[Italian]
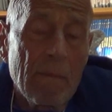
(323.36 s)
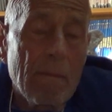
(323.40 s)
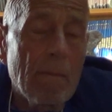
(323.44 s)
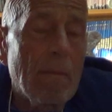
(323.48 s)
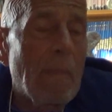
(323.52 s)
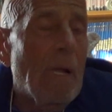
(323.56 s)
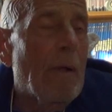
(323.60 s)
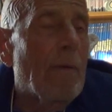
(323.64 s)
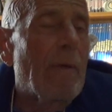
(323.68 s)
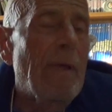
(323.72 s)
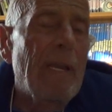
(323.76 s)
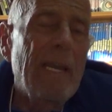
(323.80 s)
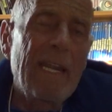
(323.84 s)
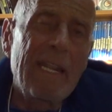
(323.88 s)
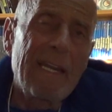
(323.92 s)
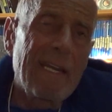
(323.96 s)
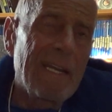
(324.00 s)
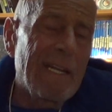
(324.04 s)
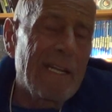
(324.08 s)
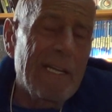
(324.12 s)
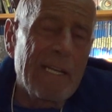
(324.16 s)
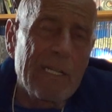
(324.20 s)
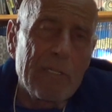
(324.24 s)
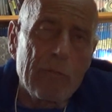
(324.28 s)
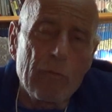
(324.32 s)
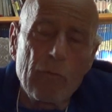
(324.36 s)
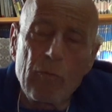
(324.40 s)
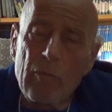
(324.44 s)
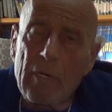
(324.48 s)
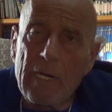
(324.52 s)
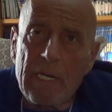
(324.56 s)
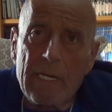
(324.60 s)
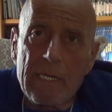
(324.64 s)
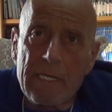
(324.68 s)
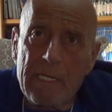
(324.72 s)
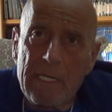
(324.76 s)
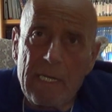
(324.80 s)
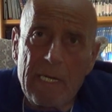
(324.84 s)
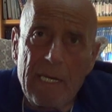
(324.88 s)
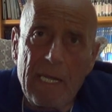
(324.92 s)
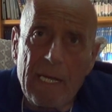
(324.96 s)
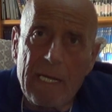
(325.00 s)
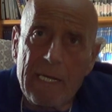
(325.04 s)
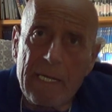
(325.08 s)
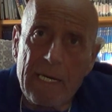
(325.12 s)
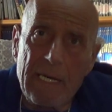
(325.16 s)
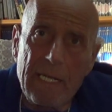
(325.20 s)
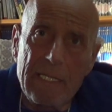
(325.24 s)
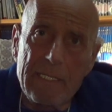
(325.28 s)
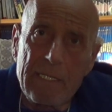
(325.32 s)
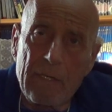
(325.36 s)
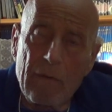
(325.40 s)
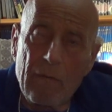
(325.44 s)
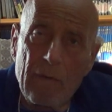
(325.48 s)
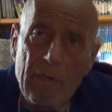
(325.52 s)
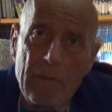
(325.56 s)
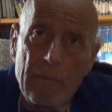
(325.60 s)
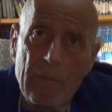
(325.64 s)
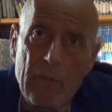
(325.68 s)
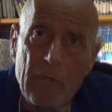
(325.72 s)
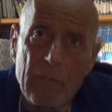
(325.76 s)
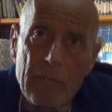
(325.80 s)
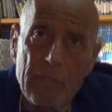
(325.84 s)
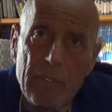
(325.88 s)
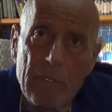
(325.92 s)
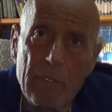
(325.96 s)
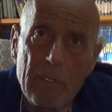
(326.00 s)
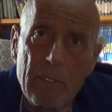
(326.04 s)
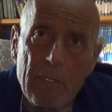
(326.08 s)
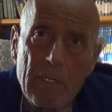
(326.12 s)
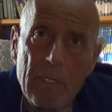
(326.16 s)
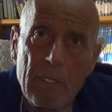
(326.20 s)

Ma quella è la natura che li ha creati in quel modo.